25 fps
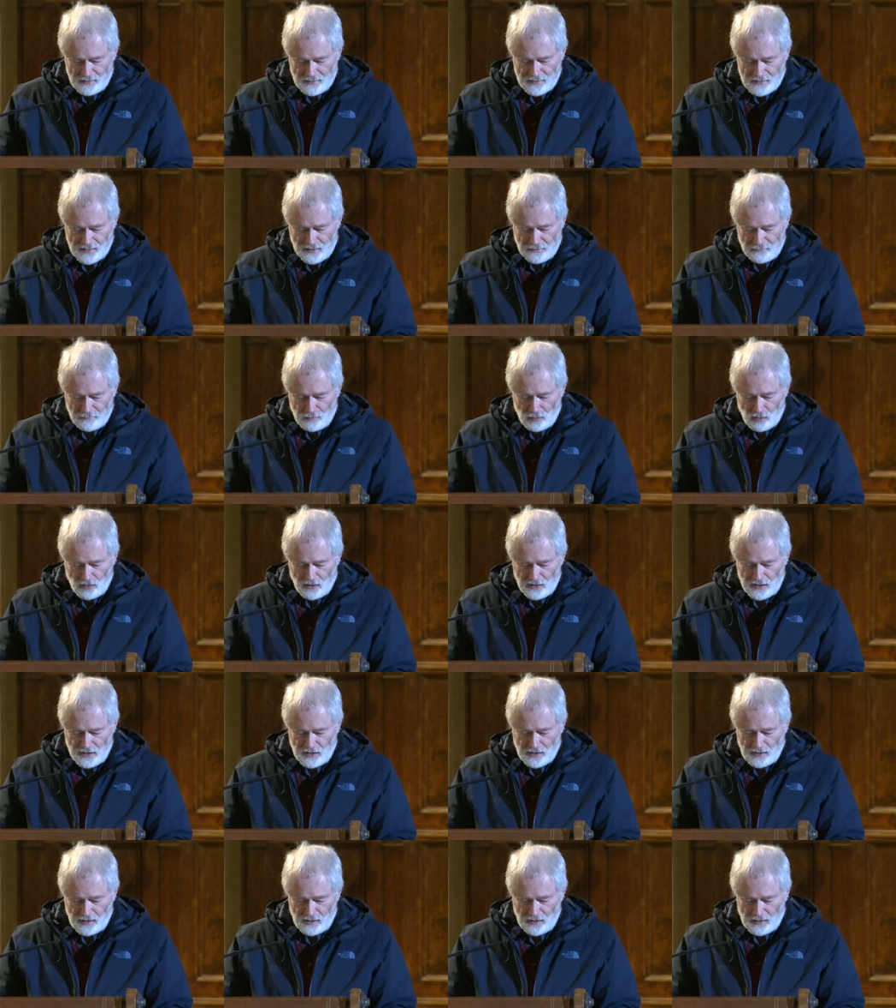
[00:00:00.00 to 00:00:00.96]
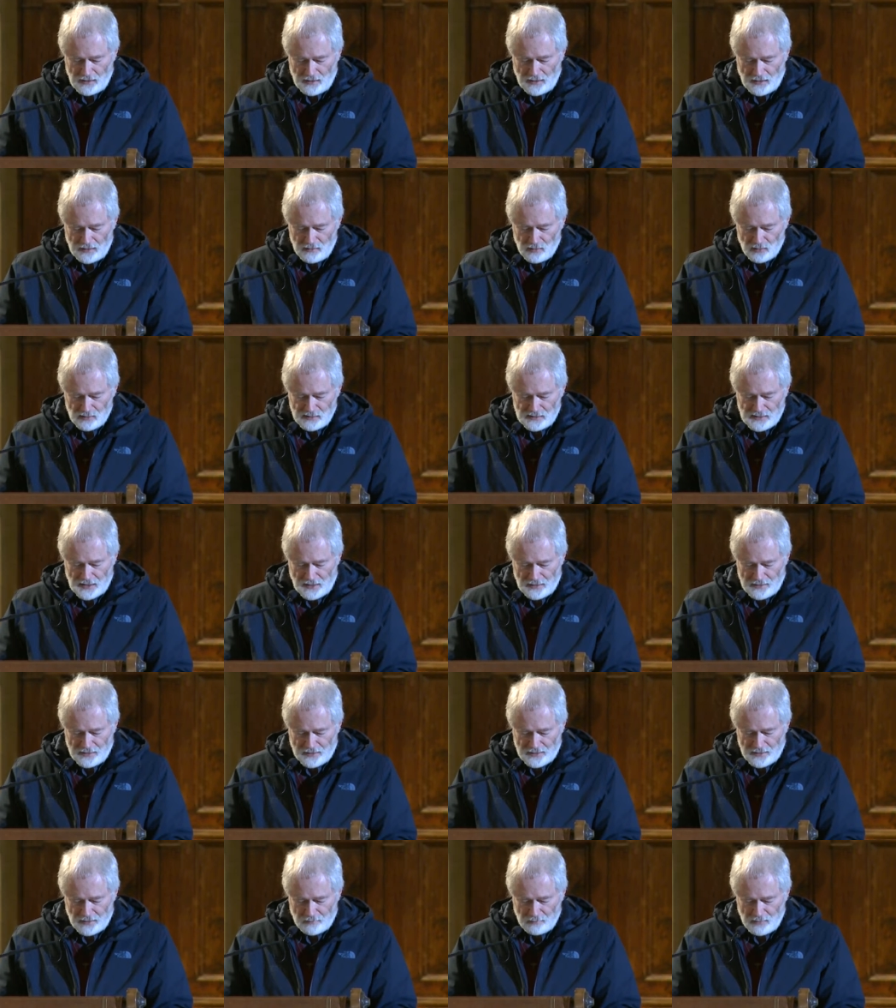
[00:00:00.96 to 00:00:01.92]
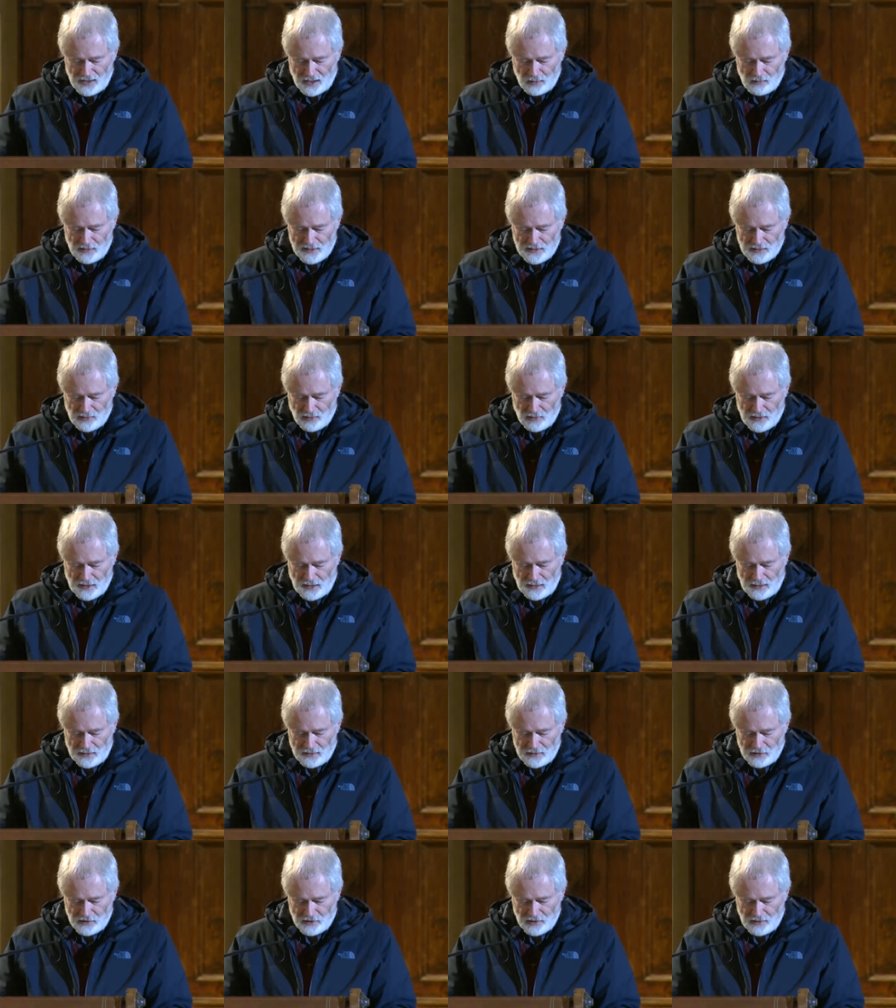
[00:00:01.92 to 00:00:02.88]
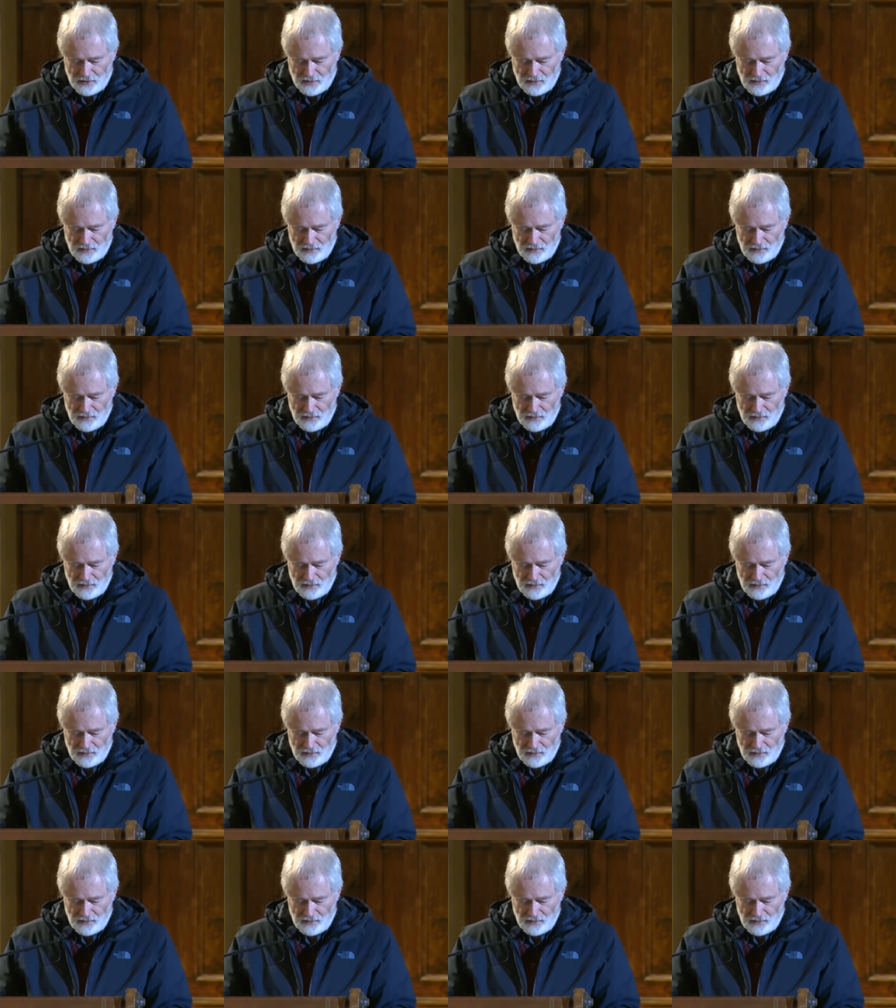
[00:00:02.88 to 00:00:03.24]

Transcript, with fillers: se vuoi allontana da me questo calice.